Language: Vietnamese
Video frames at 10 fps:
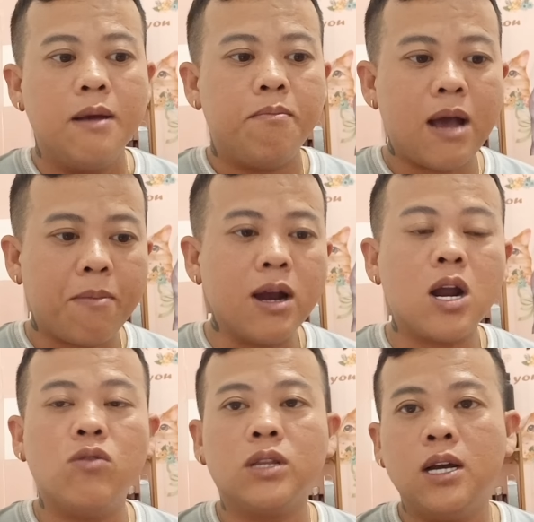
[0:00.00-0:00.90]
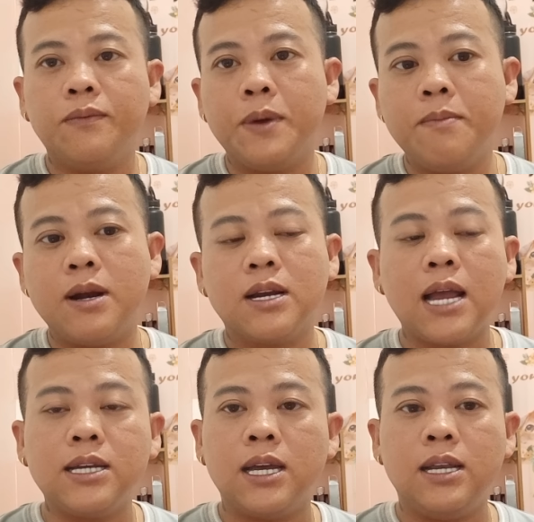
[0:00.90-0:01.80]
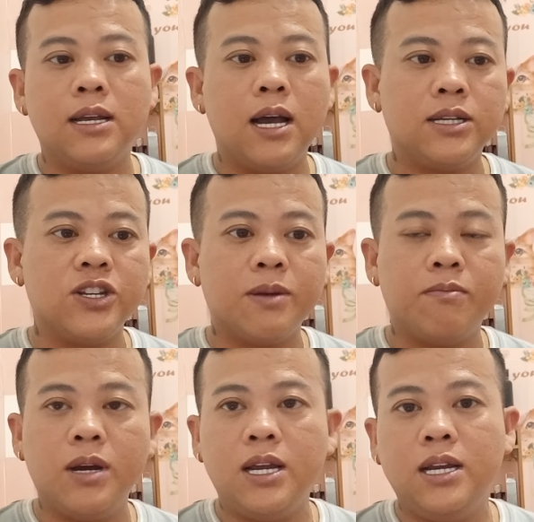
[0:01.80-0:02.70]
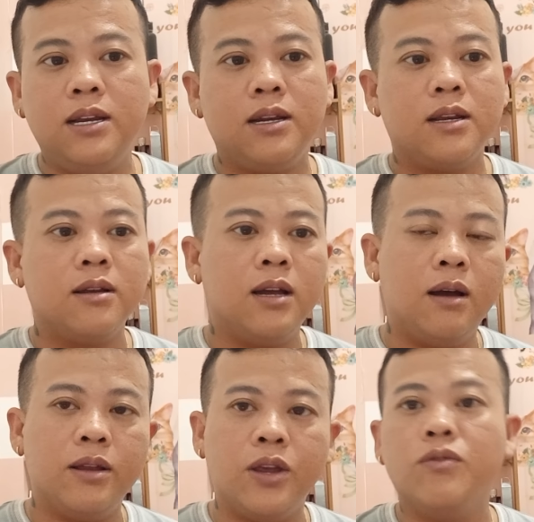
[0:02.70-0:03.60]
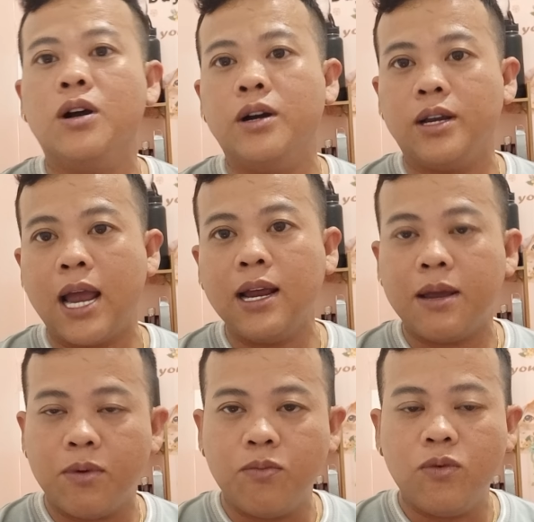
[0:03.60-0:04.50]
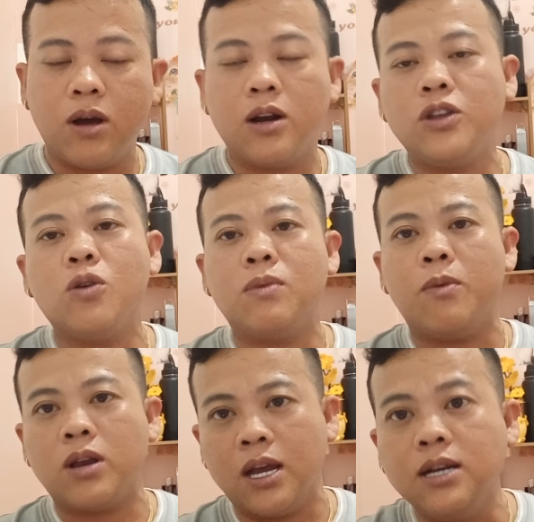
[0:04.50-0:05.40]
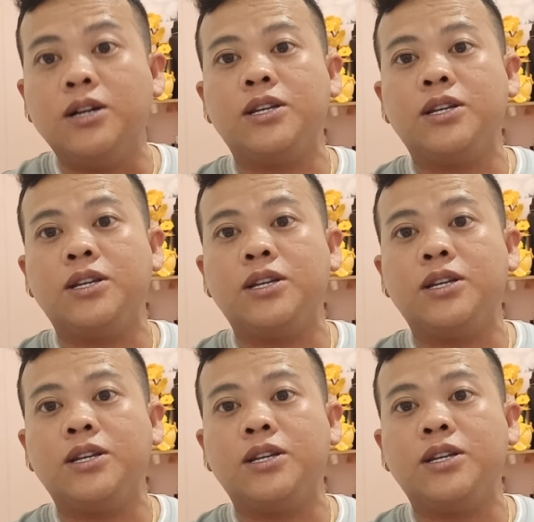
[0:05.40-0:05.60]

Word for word: mà bắt đầu từ phía bên các chị như là chị Tâm My, ờ, nhiều người khác em không nói chung là một những người